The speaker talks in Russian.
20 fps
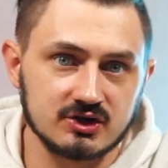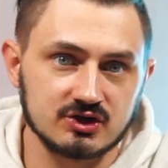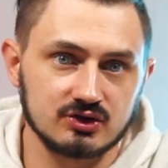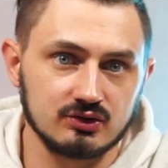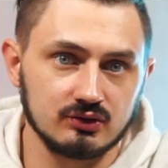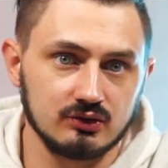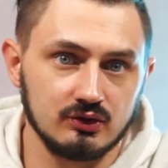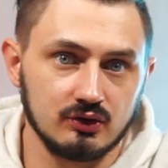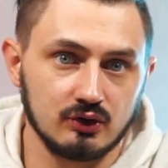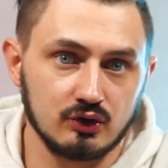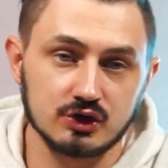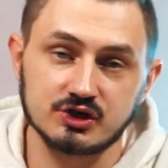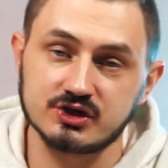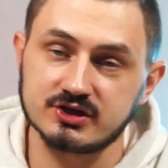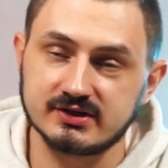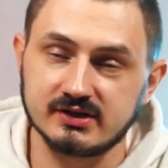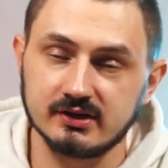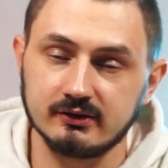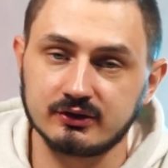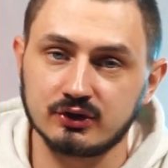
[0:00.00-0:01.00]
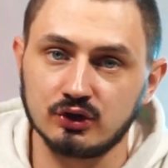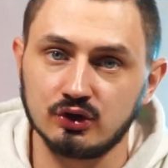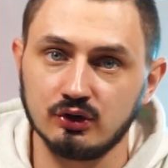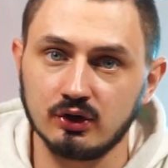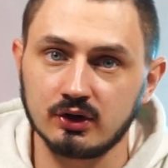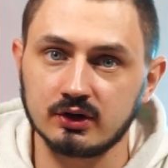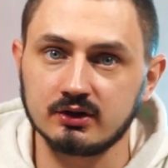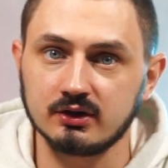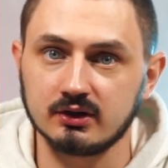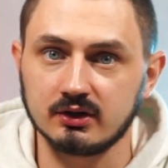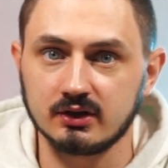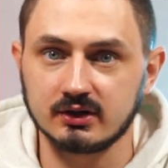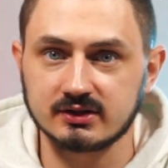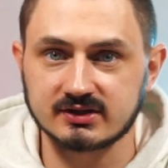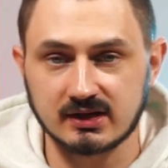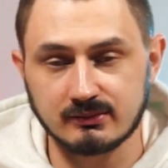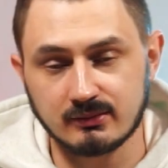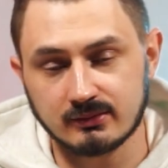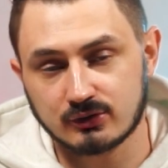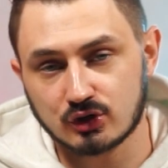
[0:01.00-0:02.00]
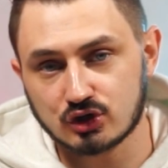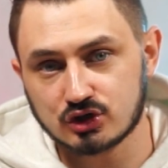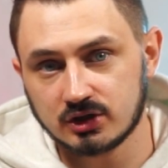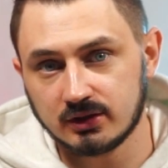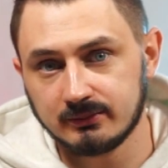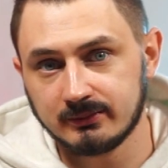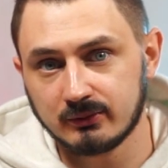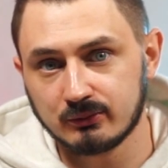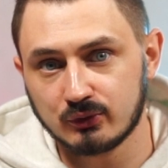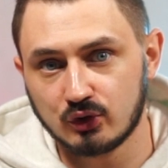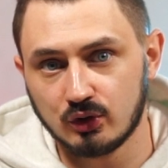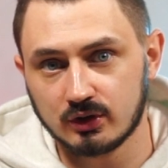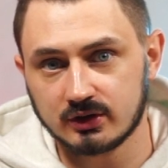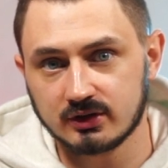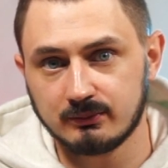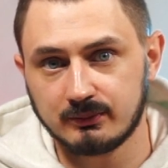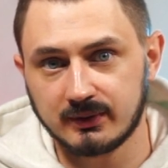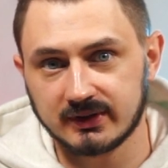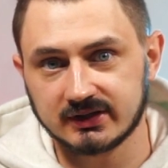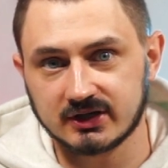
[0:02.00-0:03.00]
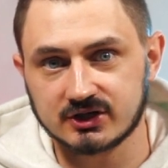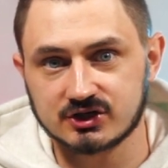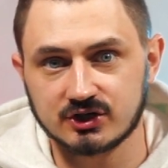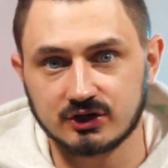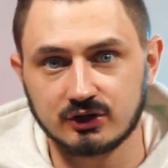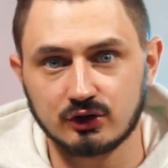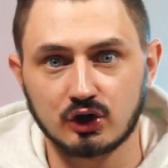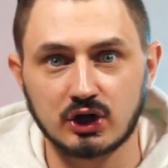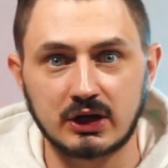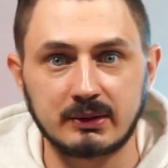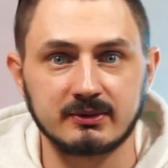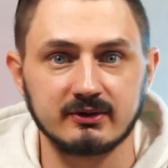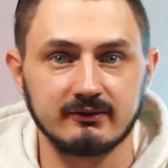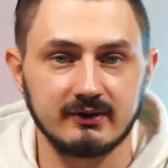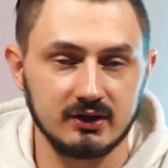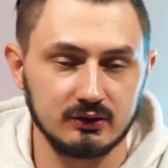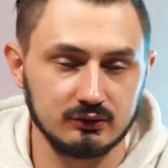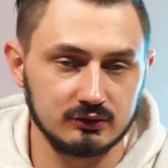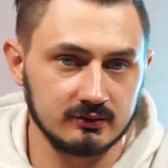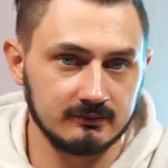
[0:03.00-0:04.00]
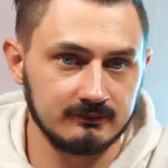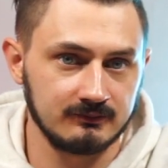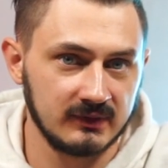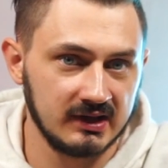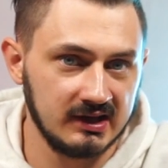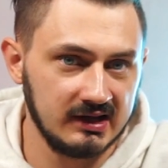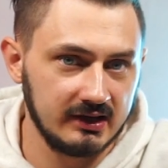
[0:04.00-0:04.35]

что хочет сделать Нью-Йорк э, самым дружелюбным городом по отношению к криптовалютам.